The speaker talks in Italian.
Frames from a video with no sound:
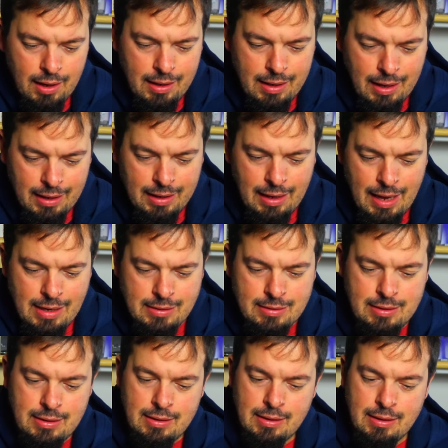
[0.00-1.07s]
Carl
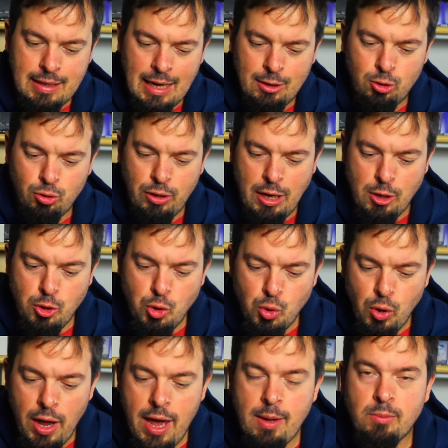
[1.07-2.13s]
Clancy, nato nel
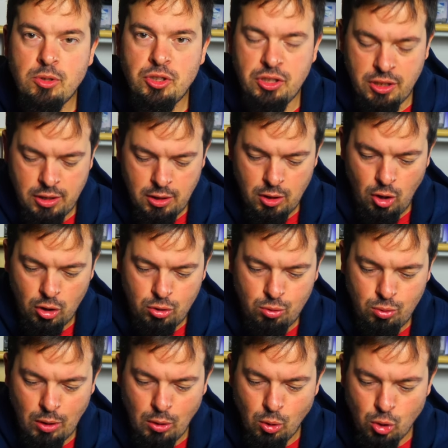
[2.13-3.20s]
New Hampshire
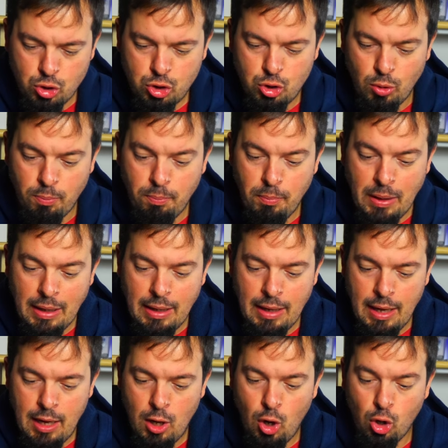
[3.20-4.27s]
l'8 agosto
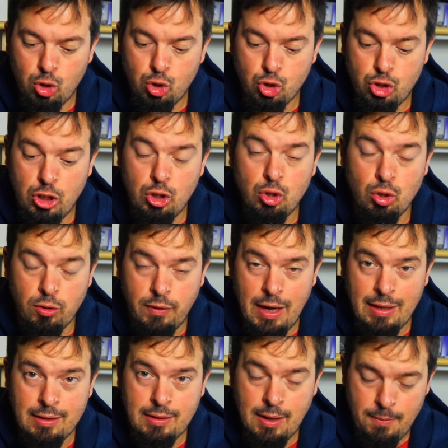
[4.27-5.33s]

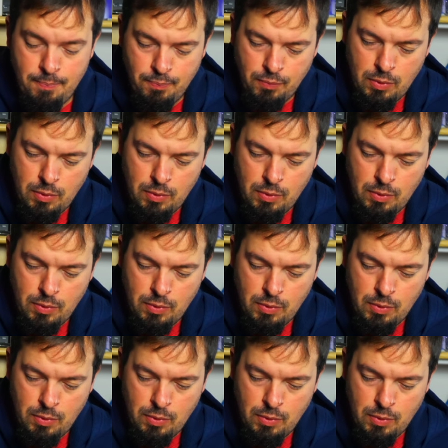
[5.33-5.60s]
1890,